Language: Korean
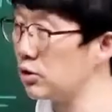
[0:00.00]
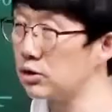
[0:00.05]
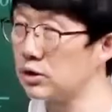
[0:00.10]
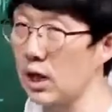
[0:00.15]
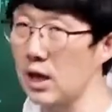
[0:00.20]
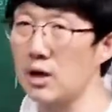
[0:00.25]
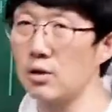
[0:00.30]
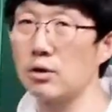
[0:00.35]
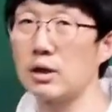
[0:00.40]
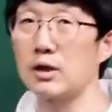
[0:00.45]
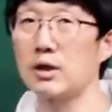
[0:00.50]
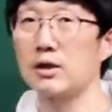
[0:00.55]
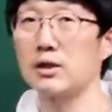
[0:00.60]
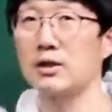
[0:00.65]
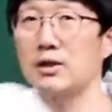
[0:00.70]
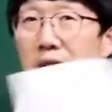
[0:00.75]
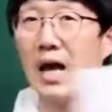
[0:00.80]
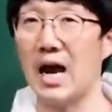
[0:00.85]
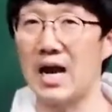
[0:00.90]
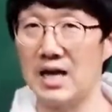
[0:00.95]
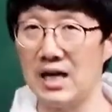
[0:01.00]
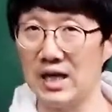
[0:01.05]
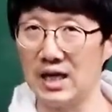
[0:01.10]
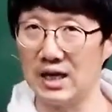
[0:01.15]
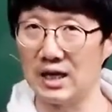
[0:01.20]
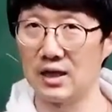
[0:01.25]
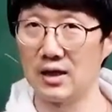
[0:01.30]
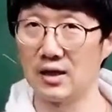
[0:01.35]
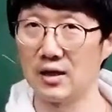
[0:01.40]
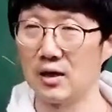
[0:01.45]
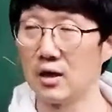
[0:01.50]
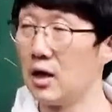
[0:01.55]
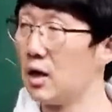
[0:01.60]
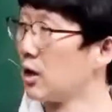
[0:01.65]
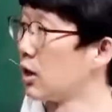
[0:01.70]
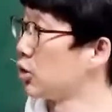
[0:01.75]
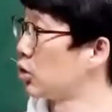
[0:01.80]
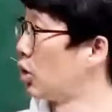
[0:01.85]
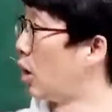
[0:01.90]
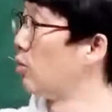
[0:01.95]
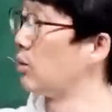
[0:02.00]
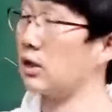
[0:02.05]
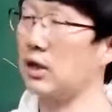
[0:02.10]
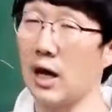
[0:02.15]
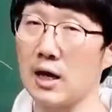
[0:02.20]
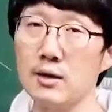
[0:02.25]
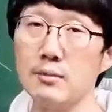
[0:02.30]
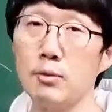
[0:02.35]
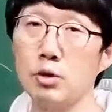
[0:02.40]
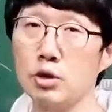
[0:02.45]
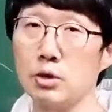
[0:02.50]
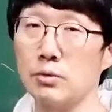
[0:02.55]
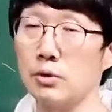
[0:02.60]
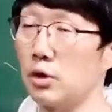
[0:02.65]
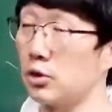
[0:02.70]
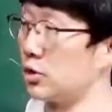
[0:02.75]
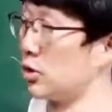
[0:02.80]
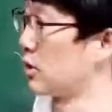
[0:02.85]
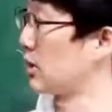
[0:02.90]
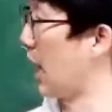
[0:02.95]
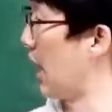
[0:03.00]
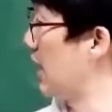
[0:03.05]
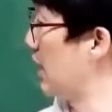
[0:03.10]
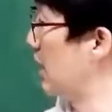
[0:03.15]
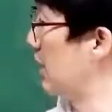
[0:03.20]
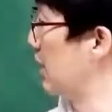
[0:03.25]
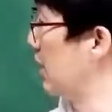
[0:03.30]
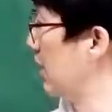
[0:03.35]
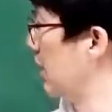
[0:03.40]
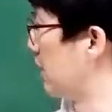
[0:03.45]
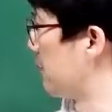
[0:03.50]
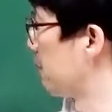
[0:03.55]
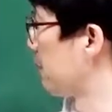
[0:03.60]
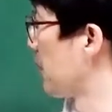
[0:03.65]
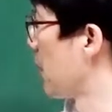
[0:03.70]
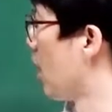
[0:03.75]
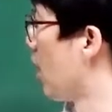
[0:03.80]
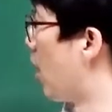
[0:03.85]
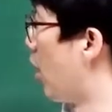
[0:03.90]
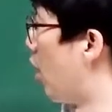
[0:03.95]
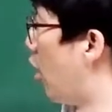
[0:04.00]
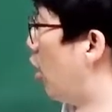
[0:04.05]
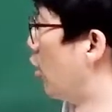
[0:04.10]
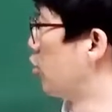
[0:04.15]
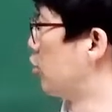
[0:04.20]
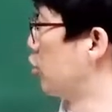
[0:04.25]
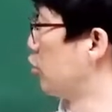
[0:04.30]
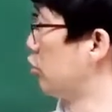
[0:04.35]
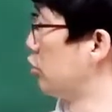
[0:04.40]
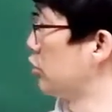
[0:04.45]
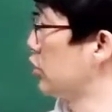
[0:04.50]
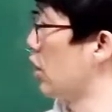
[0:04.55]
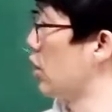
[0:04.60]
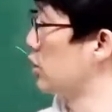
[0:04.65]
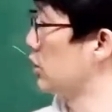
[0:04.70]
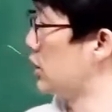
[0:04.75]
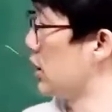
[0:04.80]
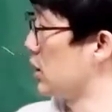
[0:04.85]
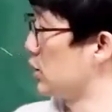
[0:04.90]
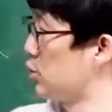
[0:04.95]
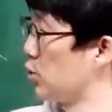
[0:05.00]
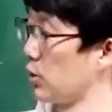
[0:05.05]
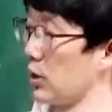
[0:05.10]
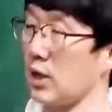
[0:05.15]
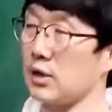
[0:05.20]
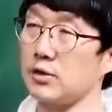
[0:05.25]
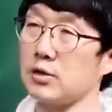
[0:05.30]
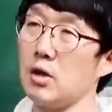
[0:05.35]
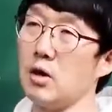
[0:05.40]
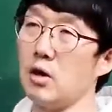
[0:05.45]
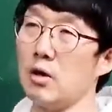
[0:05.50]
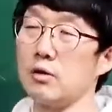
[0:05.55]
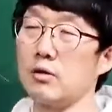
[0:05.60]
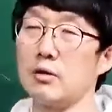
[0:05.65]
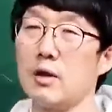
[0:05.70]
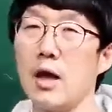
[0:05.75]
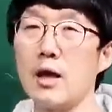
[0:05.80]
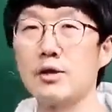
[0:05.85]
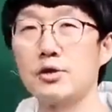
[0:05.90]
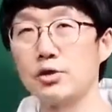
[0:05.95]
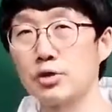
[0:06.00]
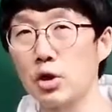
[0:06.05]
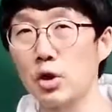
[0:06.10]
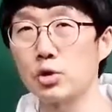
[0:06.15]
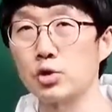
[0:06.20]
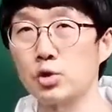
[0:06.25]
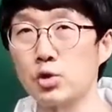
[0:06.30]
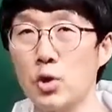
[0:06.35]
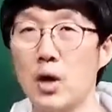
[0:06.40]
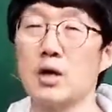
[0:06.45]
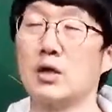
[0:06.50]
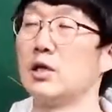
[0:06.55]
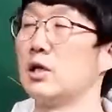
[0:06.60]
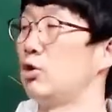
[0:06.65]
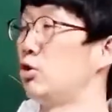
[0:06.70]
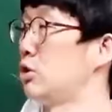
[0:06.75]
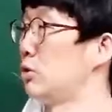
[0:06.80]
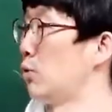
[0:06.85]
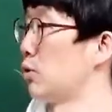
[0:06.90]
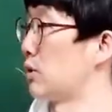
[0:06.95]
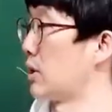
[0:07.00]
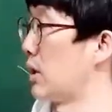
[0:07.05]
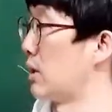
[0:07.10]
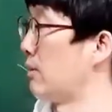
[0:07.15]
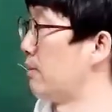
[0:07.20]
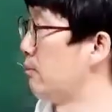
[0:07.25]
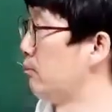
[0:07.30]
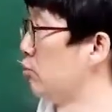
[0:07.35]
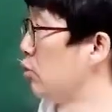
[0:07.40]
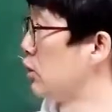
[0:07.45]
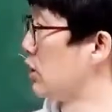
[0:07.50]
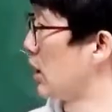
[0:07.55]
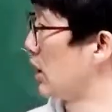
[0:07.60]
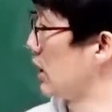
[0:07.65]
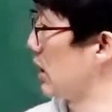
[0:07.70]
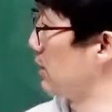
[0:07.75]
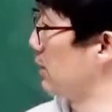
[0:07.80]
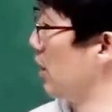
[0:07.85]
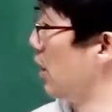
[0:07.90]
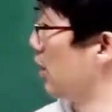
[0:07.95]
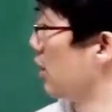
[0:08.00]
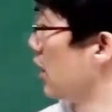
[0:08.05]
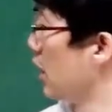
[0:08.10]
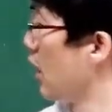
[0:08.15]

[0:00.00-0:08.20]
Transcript: 자연과는 달리 너무 나 다른 모습인 거죠. 달리 어두운 현실 속에서 내적 조화를 이루지 못한 뭔 얘기냐면